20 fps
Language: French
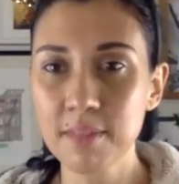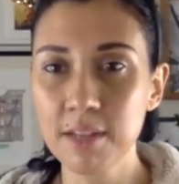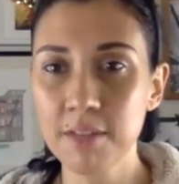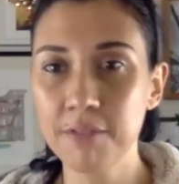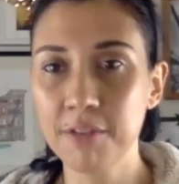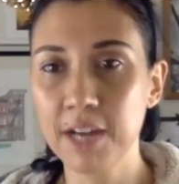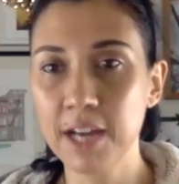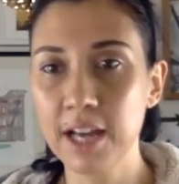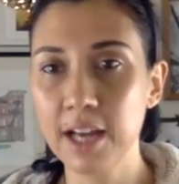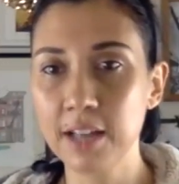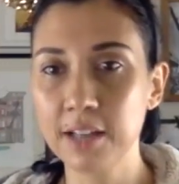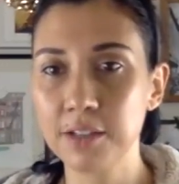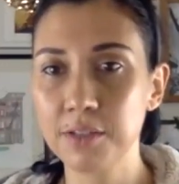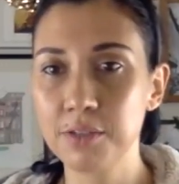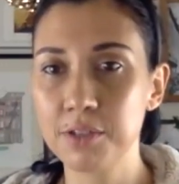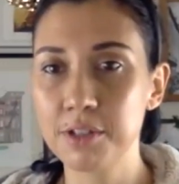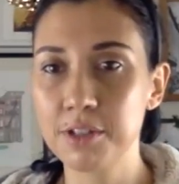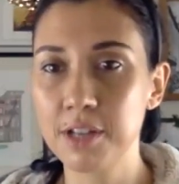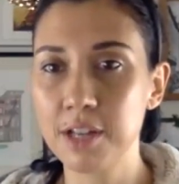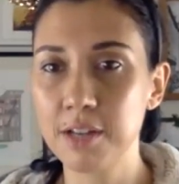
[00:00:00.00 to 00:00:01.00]
Vrai,
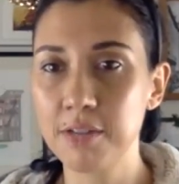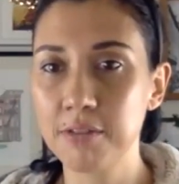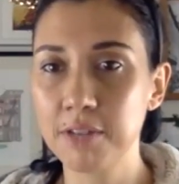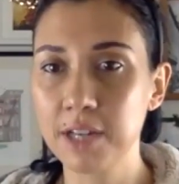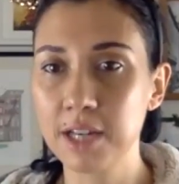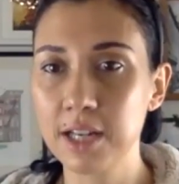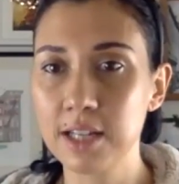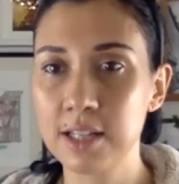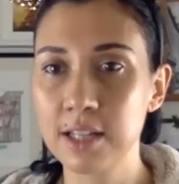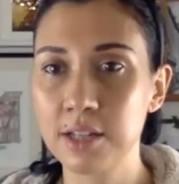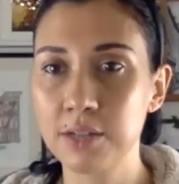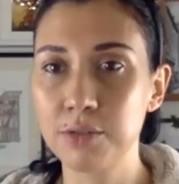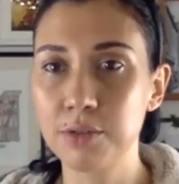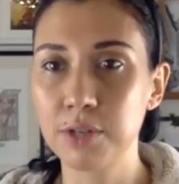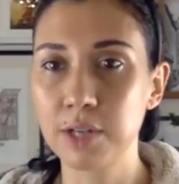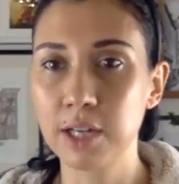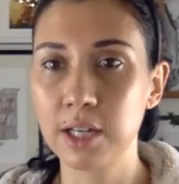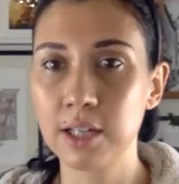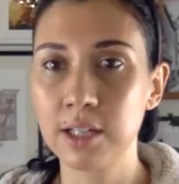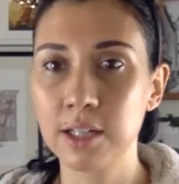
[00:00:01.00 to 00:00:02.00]
artificiel, vrai,
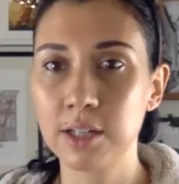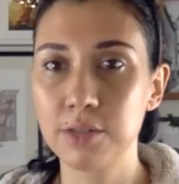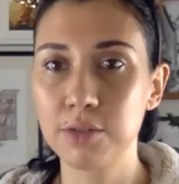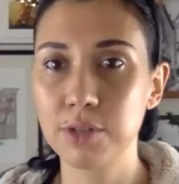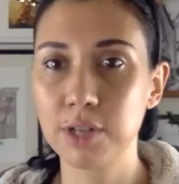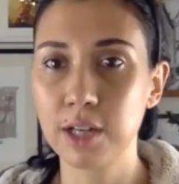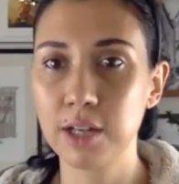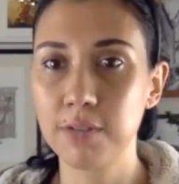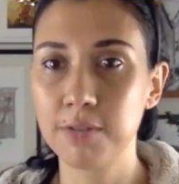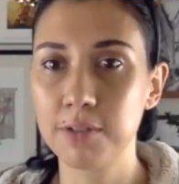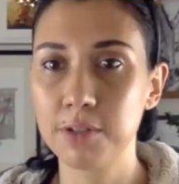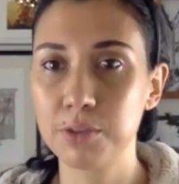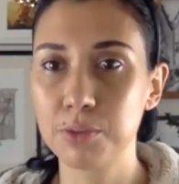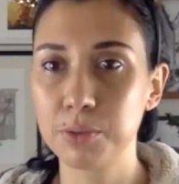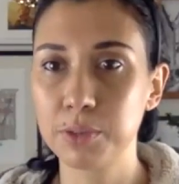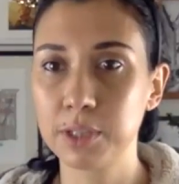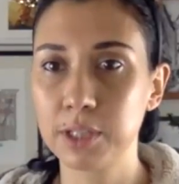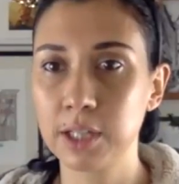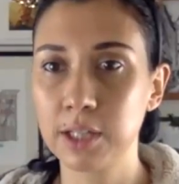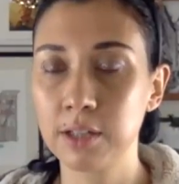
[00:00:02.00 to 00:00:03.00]
naturel, naturel, face ce
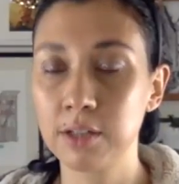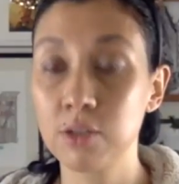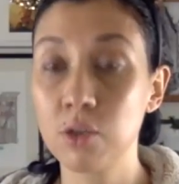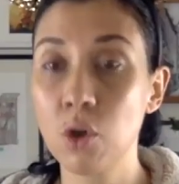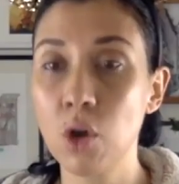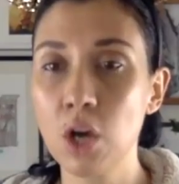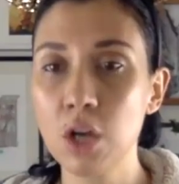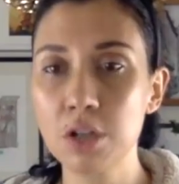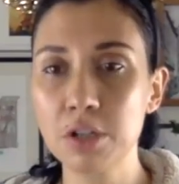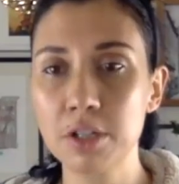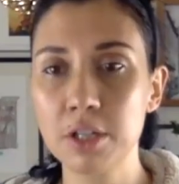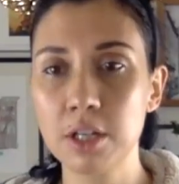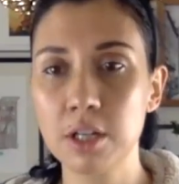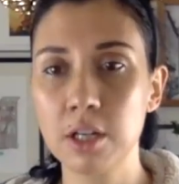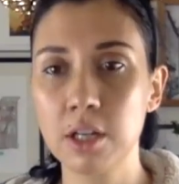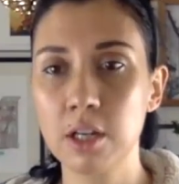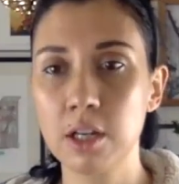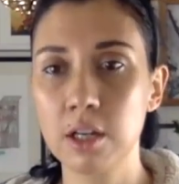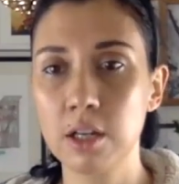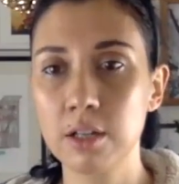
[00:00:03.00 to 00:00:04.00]
week-end. Oh,
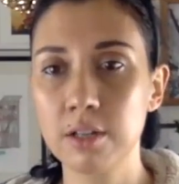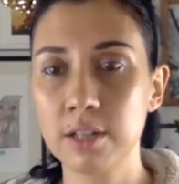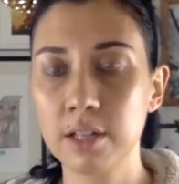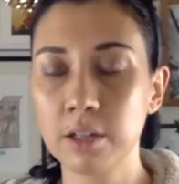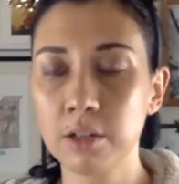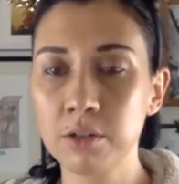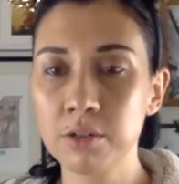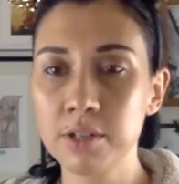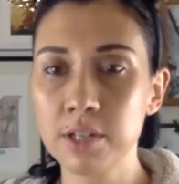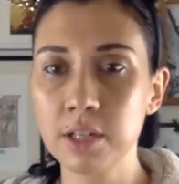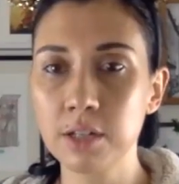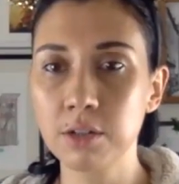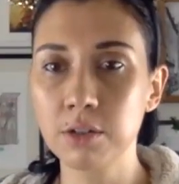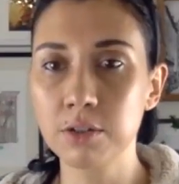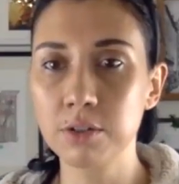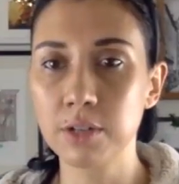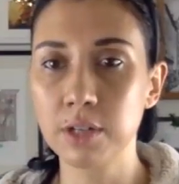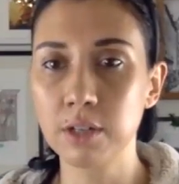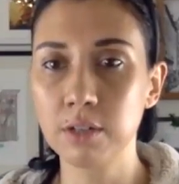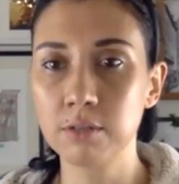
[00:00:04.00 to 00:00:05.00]
c'est
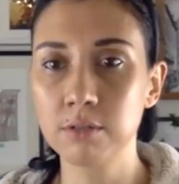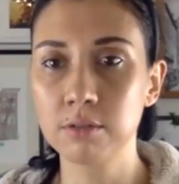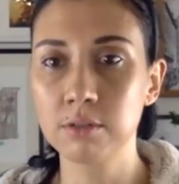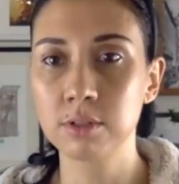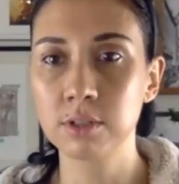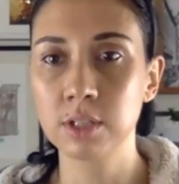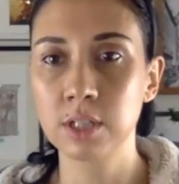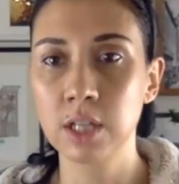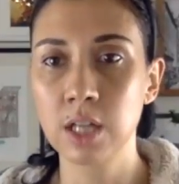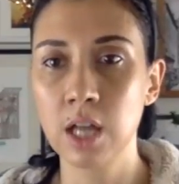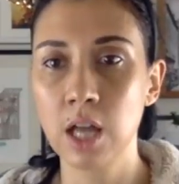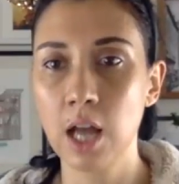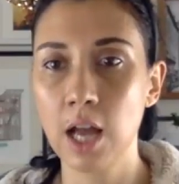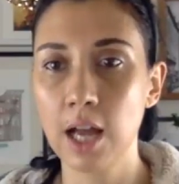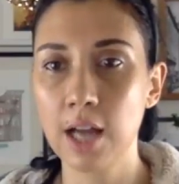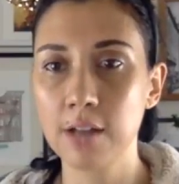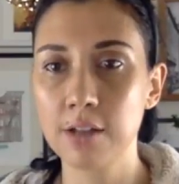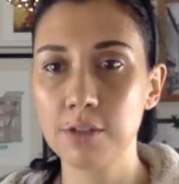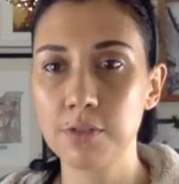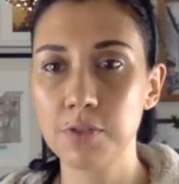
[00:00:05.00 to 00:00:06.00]
50-50, hein
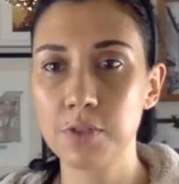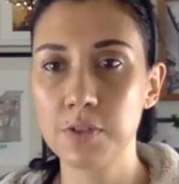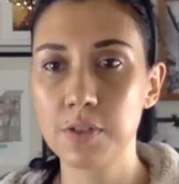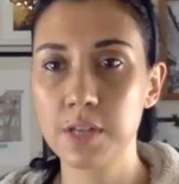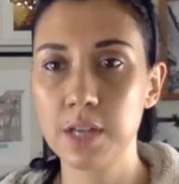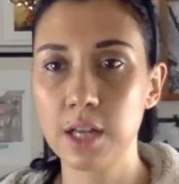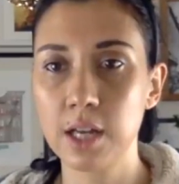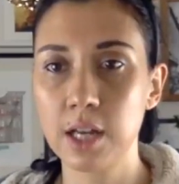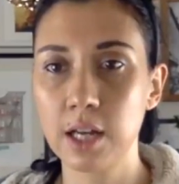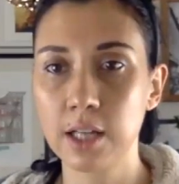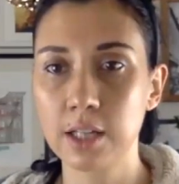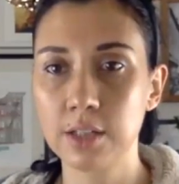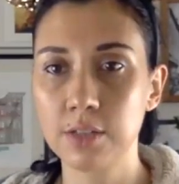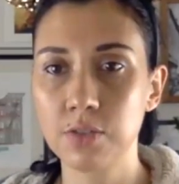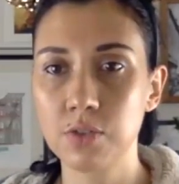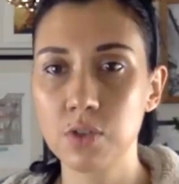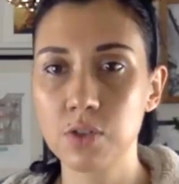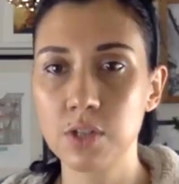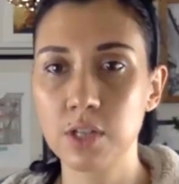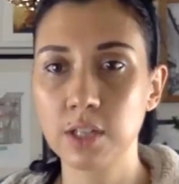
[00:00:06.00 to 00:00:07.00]
Artificiel,
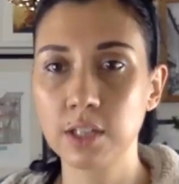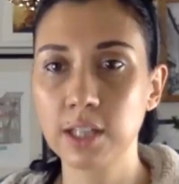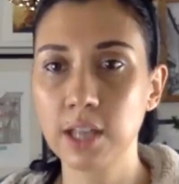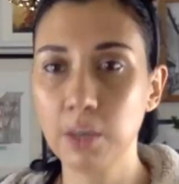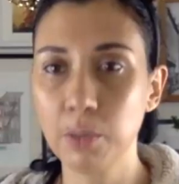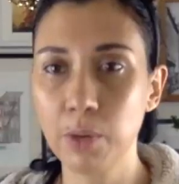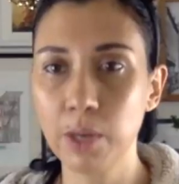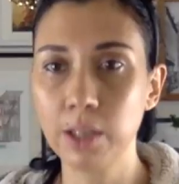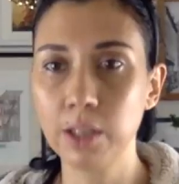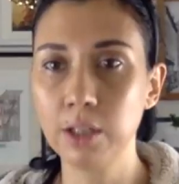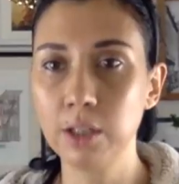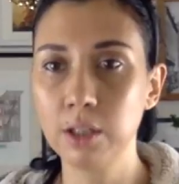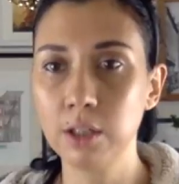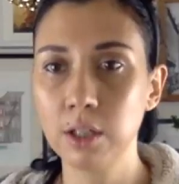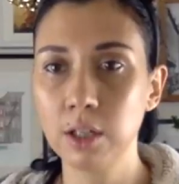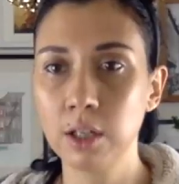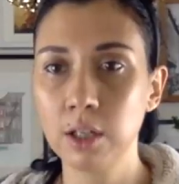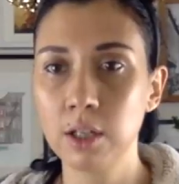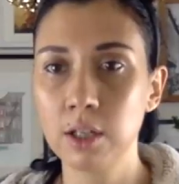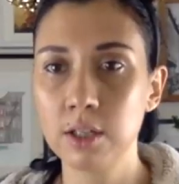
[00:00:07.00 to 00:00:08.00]
artificiel, kawaii.
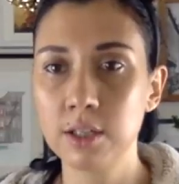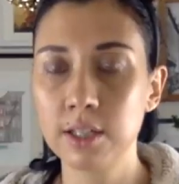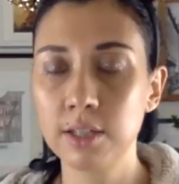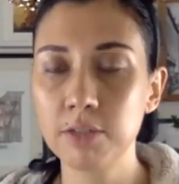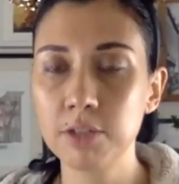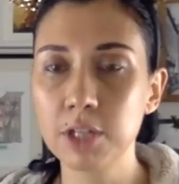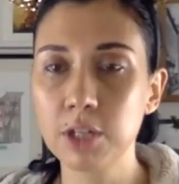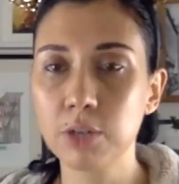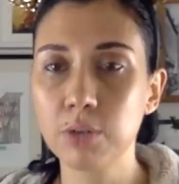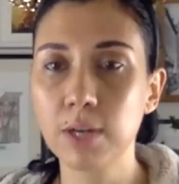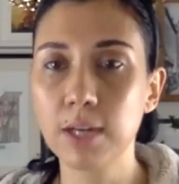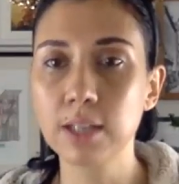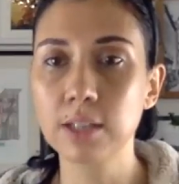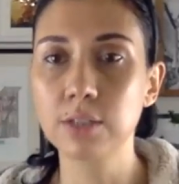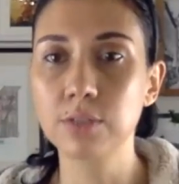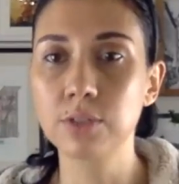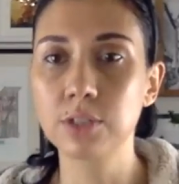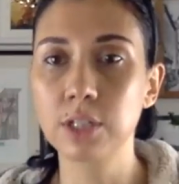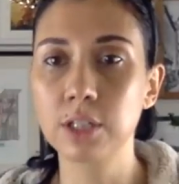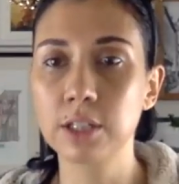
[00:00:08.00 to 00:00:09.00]
Ça veut dire quoi
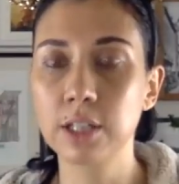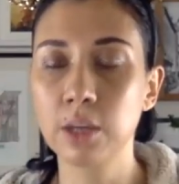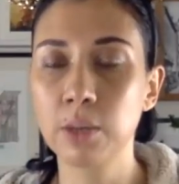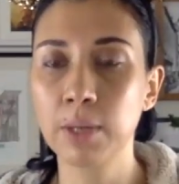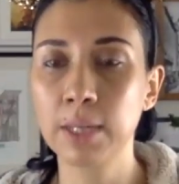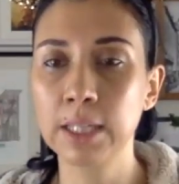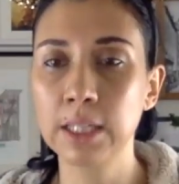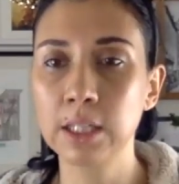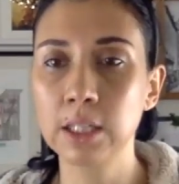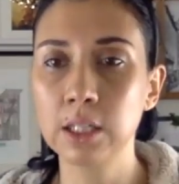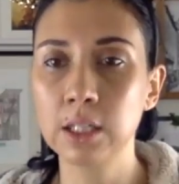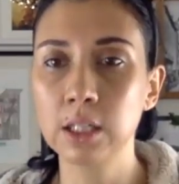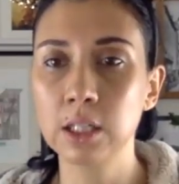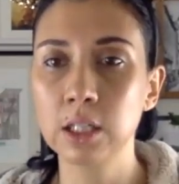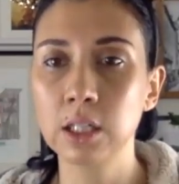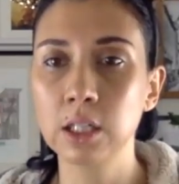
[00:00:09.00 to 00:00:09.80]
artificiel kawaii